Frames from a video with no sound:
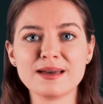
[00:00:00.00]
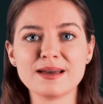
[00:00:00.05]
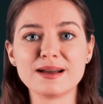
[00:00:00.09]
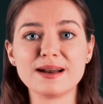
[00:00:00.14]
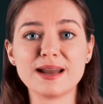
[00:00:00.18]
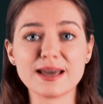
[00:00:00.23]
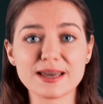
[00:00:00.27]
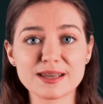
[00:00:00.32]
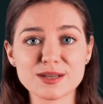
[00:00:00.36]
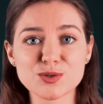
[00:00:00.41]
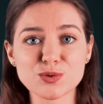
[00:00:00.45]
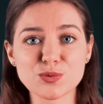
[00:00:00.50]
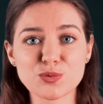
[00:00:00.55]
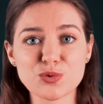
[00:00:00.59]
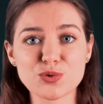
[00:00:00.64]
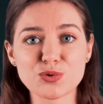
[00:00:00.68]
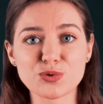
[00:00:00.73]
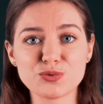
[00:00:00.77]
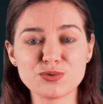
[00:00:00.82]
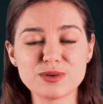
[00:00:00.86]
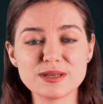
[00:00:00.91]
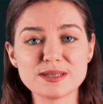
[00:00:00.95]
La question
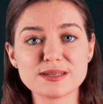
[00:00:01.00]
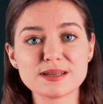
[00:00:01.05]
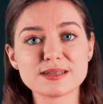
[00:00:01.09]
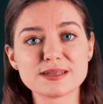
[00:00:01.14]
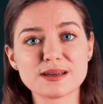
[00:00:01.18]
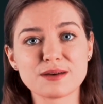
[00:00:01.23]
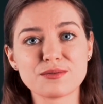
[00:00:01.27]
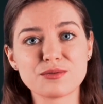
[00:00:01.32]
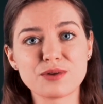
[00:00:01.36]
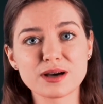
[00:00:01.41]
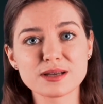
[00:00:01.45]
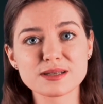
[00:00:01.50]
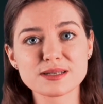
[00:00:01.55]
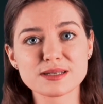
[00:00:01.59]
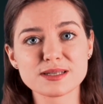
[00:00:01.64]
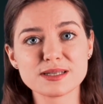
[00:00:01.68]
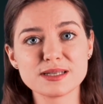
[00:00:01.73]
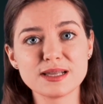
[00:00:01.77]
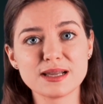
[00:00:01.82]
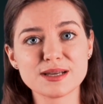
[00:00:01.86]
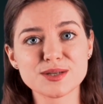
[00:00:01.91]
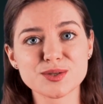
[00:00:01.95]
aujourd'hui, c'est de savoir
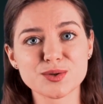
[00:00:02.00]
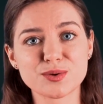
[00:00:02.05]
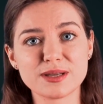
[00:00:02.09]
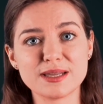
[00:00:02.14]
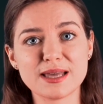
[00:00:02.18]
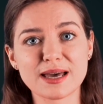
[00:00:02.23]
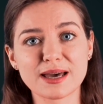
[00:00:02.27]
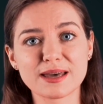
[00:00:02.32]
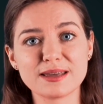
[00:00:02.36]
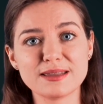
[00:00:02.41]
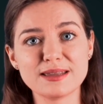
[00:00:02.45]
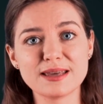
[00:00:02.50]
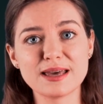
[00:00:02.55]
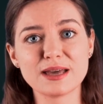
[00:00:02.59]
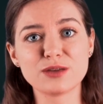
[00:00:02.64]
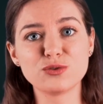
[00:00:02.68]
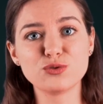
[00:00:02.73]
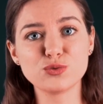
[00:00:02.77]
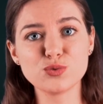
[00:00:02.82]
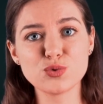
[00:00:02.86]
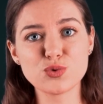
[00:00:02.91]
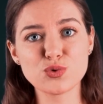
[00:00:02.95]
si la solidarité
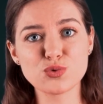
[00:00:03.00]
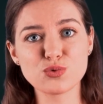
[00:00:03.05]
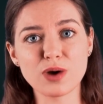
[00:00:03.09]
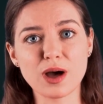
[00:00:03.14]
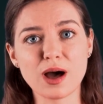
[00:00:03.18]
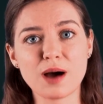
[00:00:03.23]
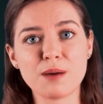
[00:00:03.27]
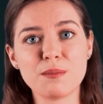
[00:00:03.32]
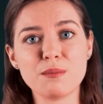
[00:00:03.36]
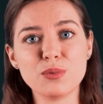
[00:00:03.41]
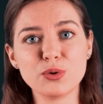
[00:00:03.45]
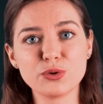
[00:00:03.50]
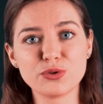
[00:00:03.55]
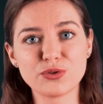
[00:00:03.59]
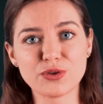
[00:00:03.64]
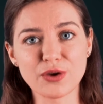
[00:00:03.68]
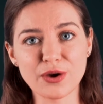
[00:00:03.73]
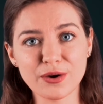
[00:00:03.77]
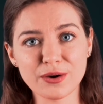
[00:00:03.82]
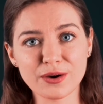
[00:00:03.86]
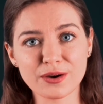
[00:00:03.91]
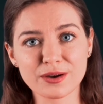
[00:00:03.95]
est toujours un
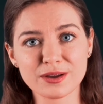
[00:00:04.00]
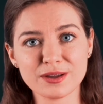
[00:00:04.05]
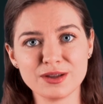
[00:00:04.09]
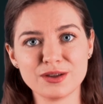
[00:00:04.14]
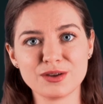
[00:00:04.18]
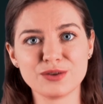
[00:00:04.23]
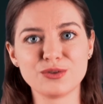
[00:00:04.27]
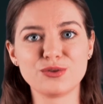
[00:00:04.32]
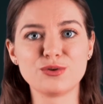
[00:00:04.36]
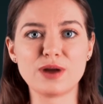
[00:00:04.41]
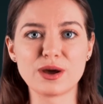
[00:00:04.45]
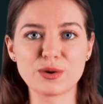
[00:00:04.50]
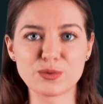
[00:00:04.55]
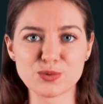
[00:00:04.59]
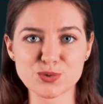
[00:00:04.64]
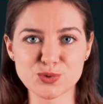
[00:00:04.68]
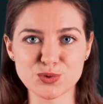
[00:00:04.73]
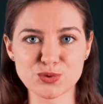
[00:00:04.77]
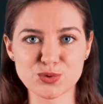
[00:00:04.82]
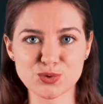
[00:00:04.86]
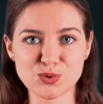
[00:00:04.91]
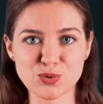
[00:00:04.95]
moteur de la
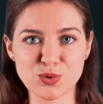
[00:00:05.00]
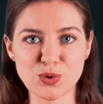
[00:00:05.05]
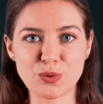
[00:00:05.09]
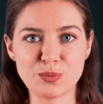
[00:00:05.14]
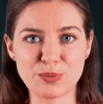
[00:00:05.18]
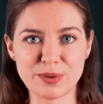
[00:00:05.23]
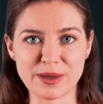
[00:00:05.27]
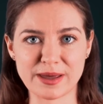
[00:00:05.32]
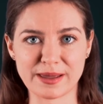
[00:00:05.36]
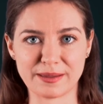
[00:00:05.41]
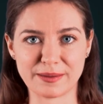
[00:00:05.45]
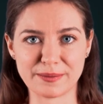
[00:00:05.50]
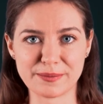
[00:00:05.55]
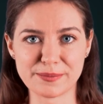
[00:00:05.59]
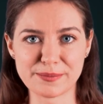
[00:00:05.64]
construction européenne.